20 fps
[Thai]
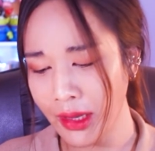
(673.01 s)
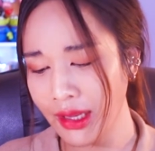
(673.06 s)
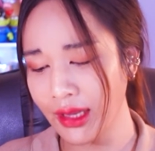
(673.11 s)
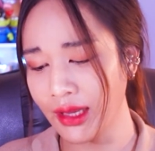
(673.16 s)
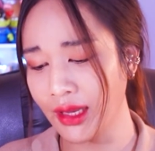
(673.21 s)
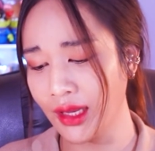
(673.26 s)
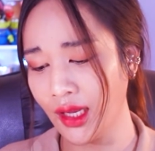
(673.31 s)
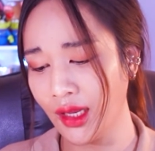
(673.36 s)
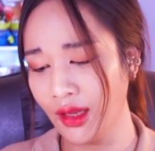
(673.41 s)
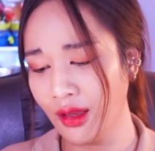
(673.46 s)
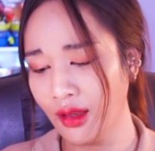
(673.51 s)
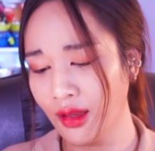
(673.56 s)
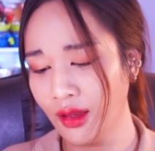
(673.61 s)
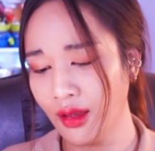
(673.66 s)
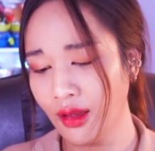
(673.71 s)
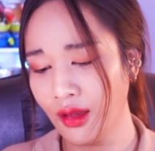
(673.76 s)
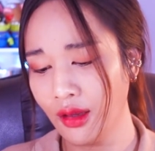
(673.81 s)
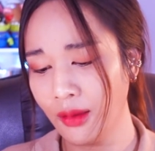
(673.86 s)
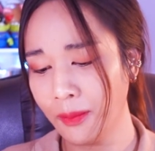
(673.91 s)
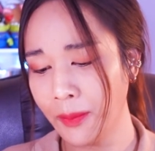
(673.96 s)
แม่
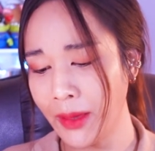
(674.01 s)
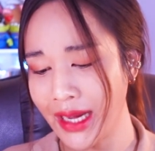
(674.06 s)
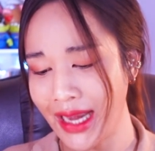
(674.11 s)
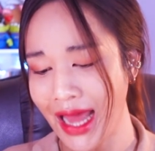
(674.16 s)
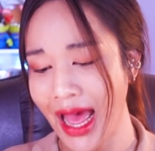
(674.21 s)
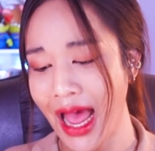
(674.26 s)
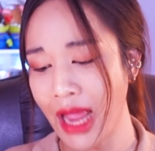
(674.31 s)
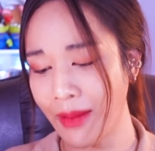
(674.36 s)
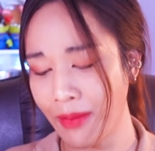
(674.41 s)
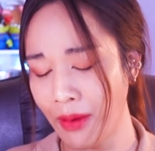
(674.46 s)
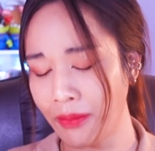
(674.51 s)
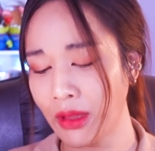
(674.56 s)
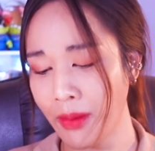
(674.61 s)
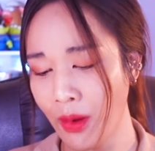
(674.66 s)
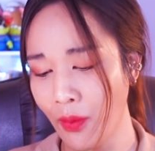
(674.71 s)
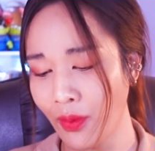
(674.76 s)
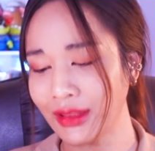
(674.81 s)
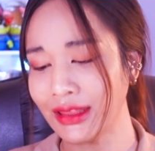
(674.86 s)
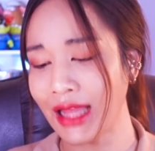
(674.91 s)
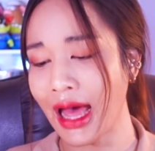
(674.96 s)
เป็นไดแบบแต่
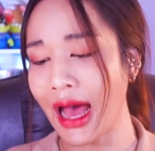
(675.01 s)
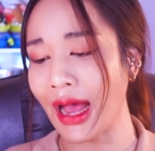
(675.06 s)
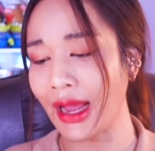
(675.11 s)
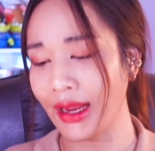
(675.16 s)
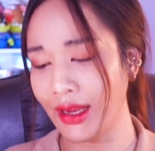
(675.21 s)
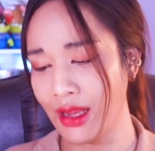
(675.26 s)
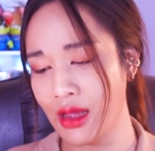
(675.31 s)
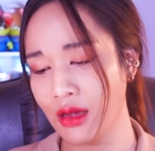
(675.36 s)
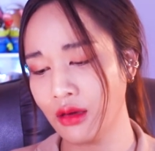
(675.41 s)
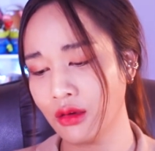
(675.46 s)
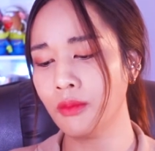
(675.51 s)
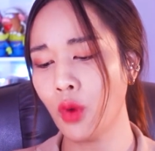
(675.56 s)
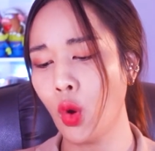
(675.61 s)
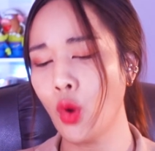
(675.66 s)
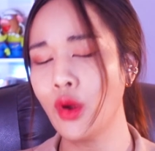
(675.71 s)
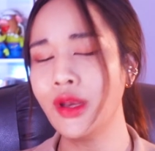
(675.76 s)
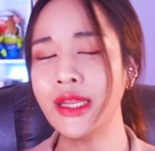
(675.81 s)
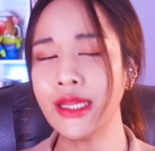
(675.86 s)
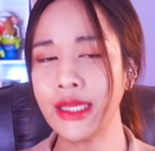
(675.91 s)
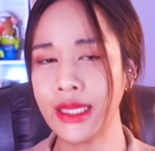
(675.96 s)
แบบว่าตายอ่ะค
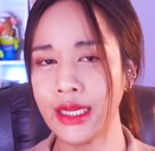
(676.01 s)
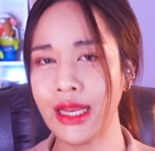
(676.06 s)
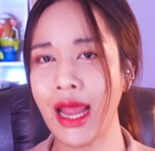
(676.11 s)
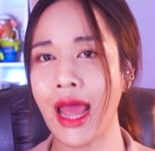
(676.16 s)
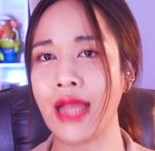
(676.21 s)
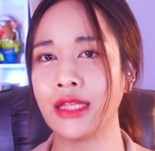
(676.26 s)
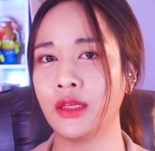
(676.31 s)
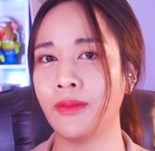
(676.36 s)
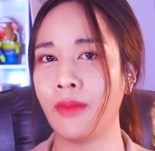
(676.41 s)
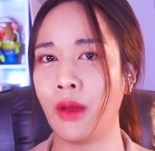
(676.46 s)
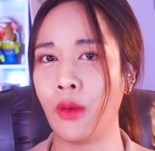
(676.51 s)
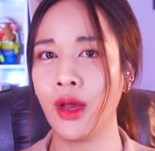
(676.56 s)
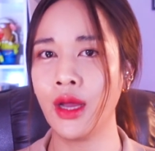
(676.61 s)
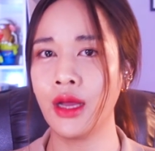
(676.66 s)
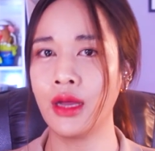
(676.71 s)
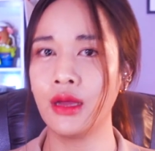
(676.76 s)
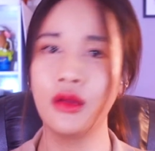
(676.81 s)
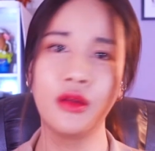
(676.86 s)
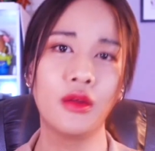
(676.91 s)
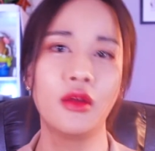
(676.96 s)
นที่คิดอาจจะแบบว่า
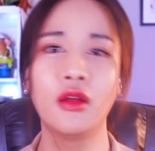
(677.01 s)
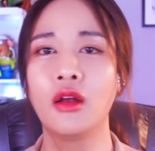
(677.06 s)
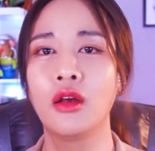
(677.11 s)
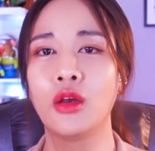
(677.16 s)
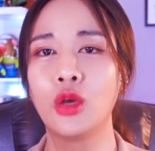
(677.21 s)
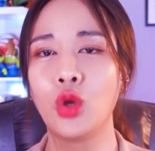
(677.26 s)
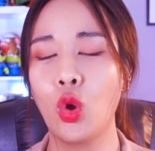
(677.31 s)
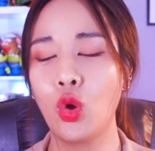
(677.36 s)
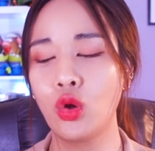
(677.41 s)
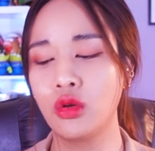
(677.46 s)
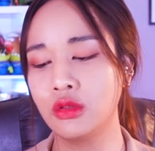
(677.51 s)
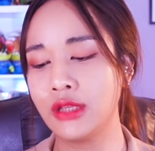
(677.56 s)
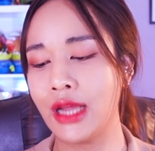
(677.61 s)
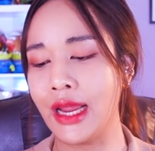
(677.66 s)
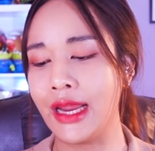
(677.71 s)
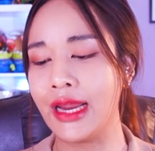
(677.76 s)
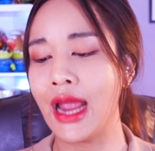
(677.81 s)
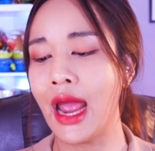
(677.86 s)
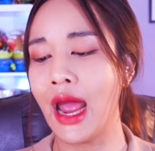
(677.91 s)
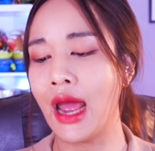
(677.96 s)
โดน
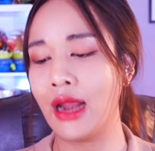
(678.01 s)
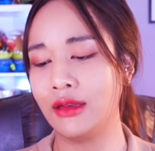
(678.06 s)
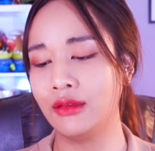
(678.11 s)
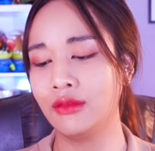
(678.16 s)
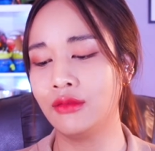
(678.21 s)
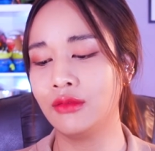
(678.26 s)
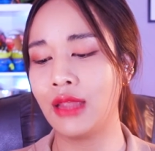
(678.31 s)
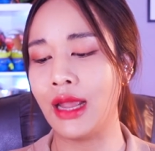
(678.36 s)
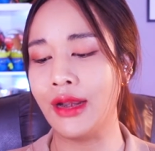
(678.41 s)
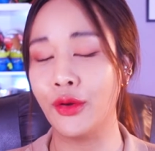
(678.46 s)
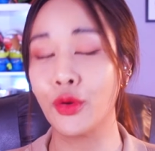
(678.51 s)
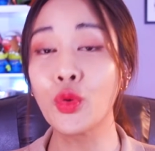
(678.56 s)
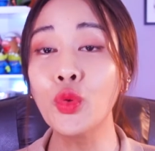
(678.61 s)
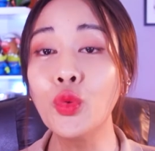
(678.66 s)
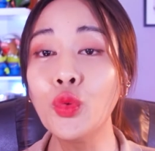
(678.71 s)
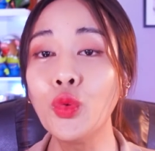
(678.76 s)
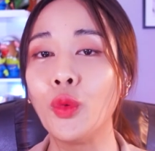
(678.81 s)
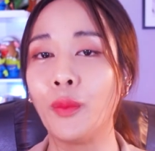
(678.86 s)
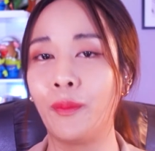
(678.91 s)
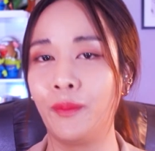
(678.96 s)
ใช้งานตัด
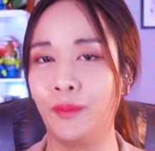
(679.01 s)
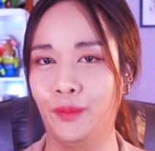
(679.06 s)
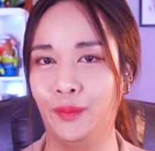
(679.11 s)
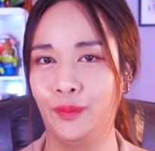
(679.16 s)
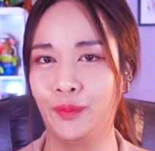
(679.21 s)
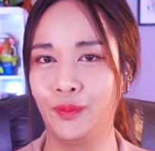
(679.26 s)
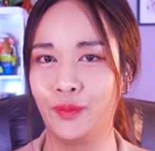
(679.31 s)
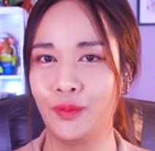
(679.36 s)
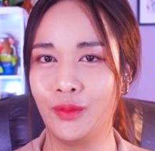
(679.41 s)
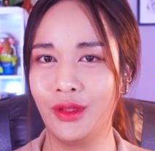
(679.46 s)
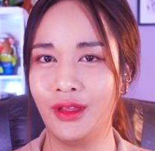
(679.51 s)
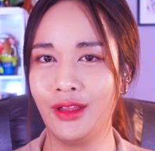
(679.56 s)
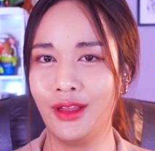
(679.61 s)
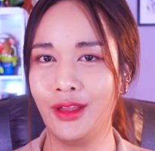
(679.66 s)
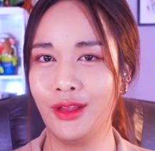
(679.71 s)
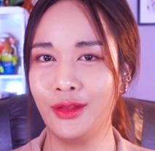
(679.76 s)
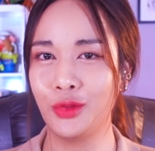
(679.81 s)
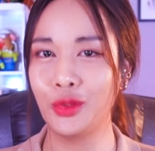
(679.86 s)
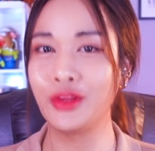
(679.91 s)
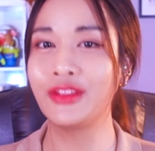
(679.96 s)
รูป
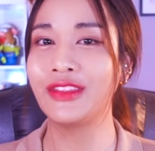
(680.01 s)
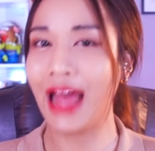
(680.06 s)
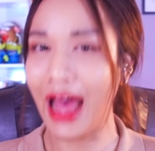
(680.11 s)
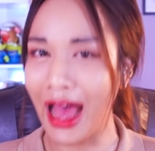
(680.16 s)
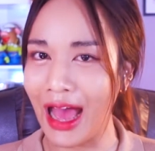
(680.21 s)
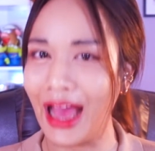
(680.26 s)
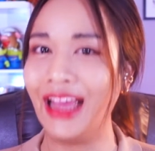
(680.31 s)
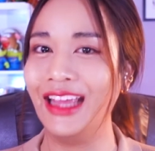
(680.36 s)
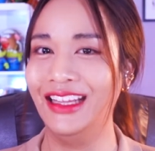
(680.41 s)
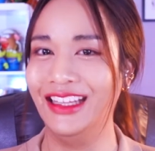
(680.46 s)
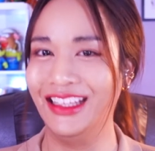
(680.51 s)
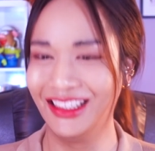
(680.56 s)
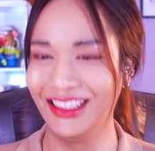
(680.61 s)
จนตาย